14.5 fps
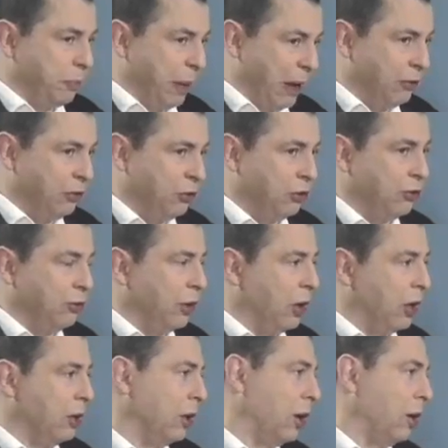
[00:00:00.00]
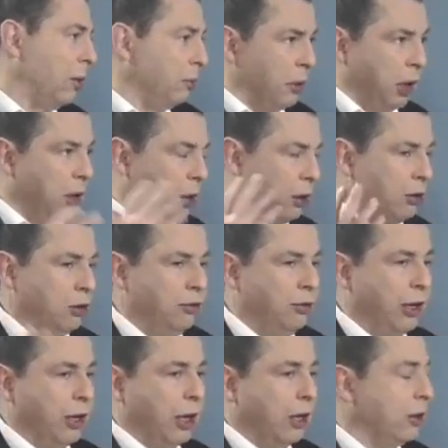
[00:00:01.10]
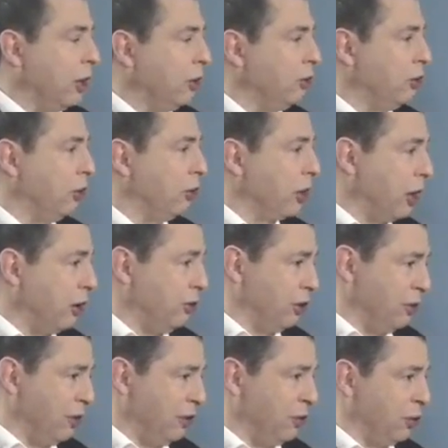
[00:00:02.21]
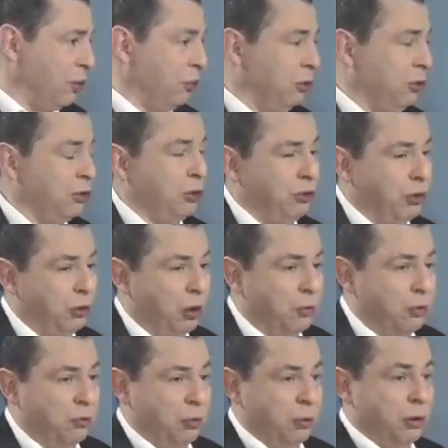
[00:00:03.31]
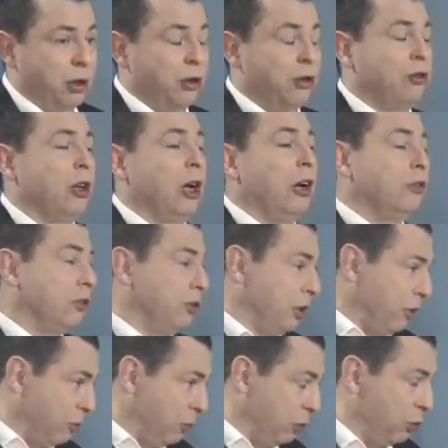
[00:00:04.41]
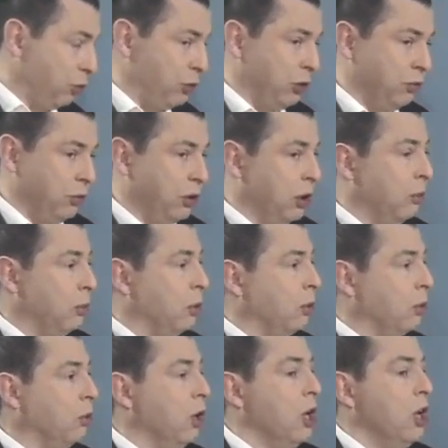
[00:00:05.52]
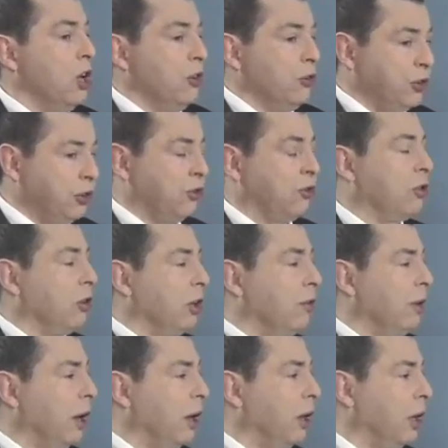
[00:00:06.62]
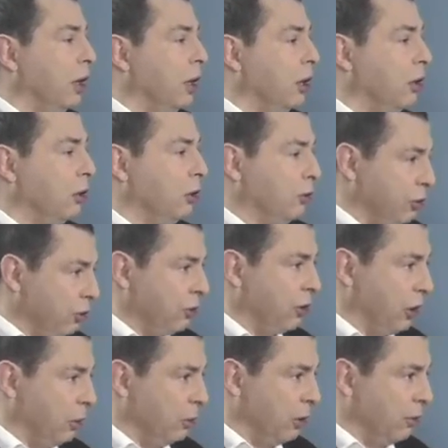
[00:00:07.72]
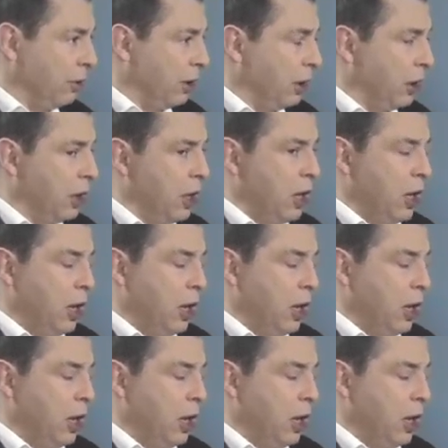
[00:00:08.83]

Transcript: państwa na dwie kadencje organizować wokół Mistrzostw Europy w piłkę nożną, ale zostawmy to już w tej chwili na boku. Wszystko nawala. Wszystko tam mhm. nawala.